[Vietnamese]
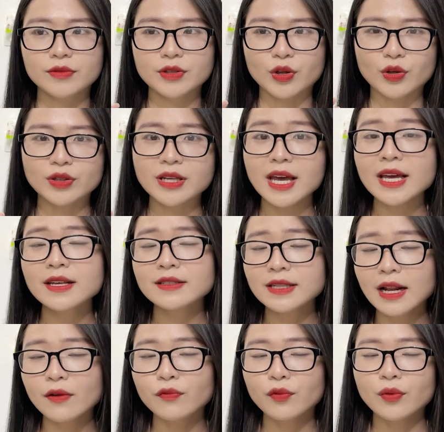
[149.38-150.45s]
Nó sẽ
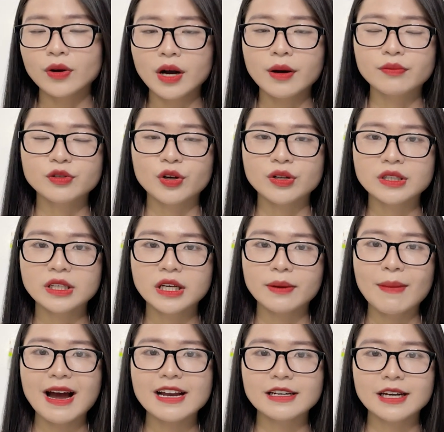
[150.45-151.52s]
rất là phù hợp cho những cái
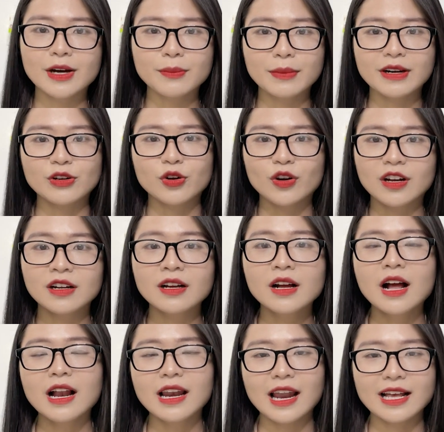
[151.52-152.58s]
bạn nào mà có
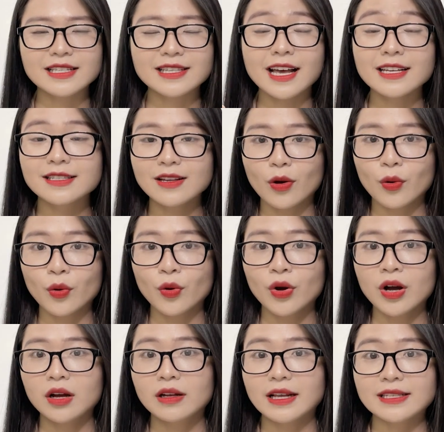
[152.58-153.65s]
làn da
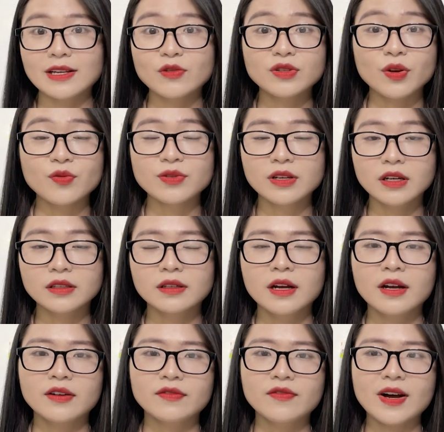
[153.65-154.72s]
dầu nhờn.
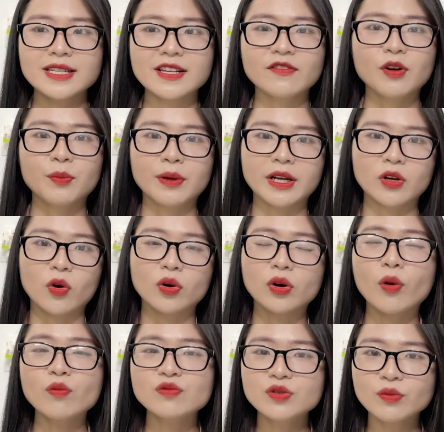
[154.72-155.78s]
Và sản phẩm này có
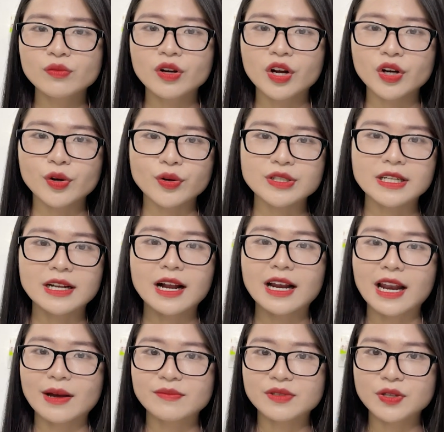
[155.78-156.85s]
công dụng đó chính là
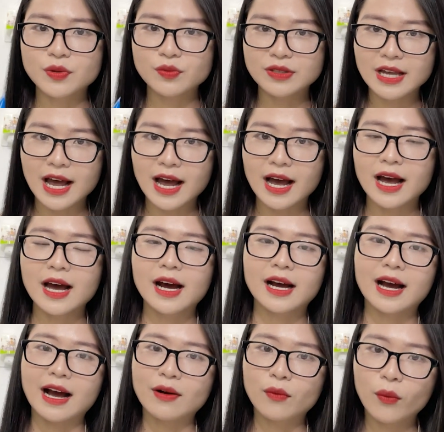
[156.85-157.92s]
làm dịu da,
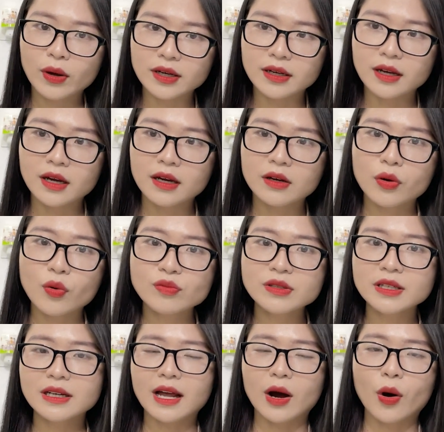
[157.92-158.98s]
kháng khuẩn cũng
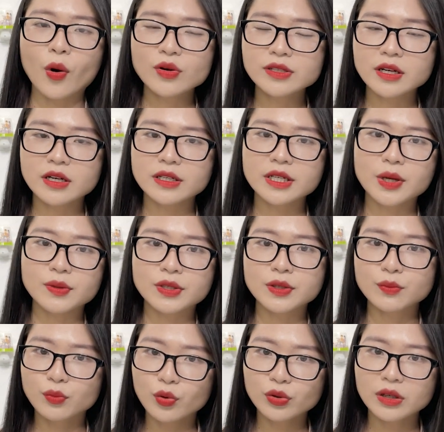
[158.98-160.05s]
như là hỗ trợ điều trị
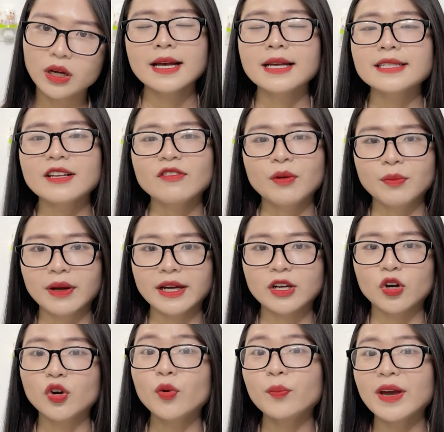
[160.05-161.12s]
mụn. Sản phẩm này
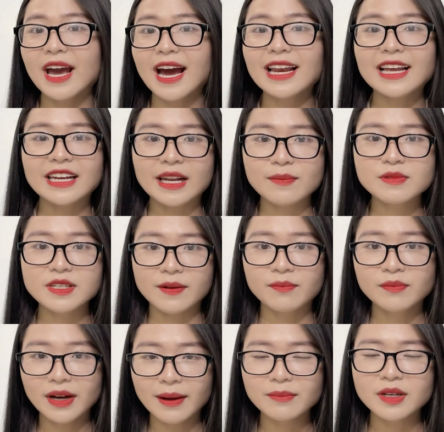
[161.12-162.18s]
có độ pH là
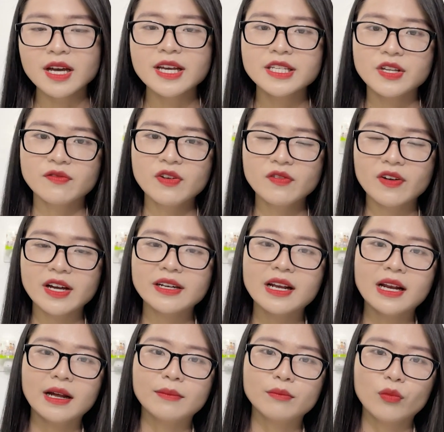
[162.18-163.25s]
5.5. Chính vì vậy đây
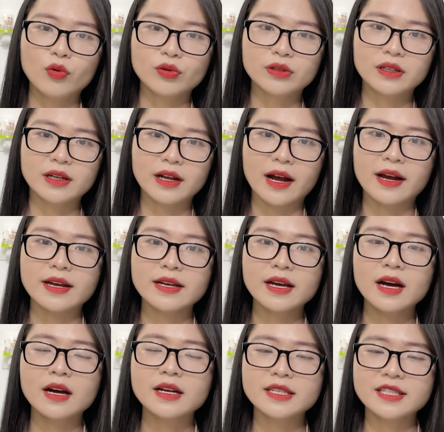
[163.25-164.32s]
là một cái
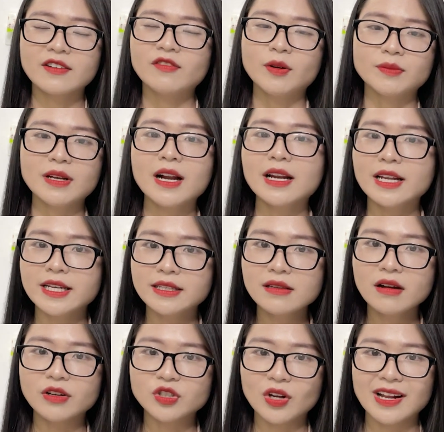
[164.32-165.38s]
sản phẩm rất là lý
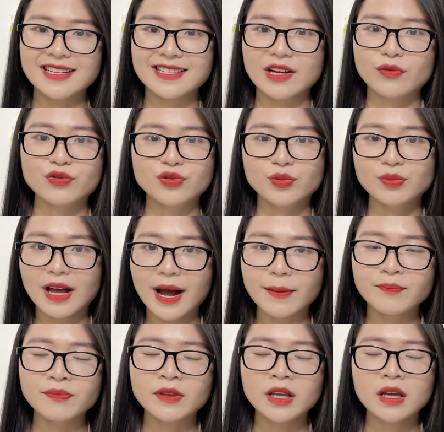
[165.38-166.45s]
tưởng cho làn da của chúng ta.
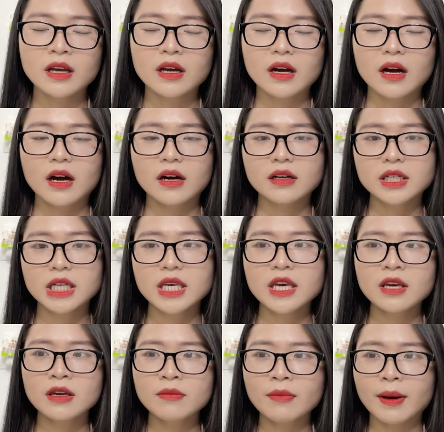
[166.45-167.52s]

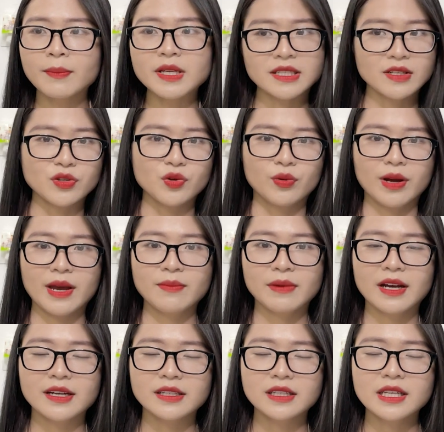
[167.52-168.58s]
Khi mà mình sử dụng em
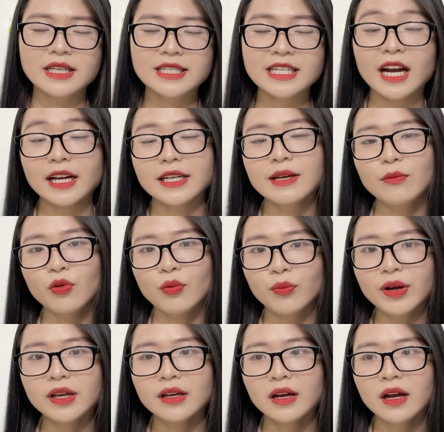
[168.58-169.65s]
này thì trải nghiệm của
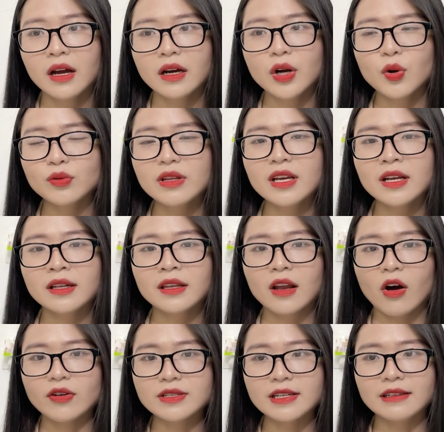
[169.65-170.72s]
mình đầu tiên
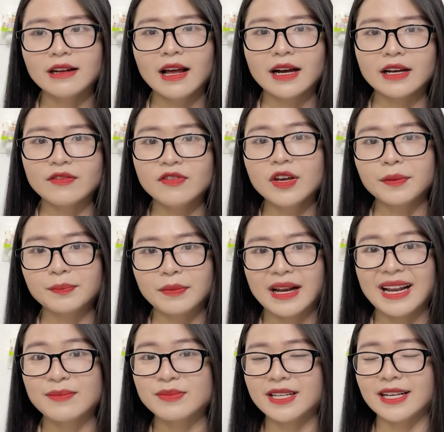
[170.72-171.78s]
đó chính là cái việc mà
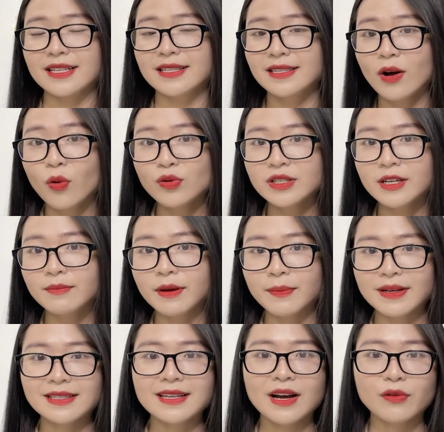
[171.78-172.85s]
làm sạch sâu trên bề
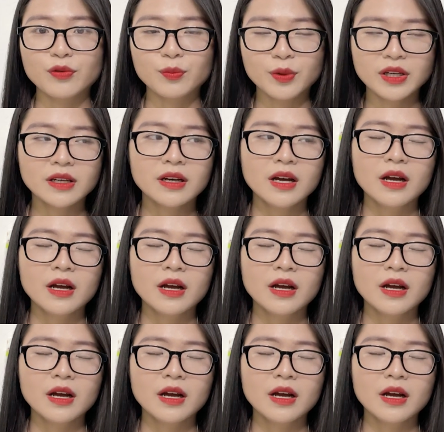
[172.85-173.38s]
mặt da của mình.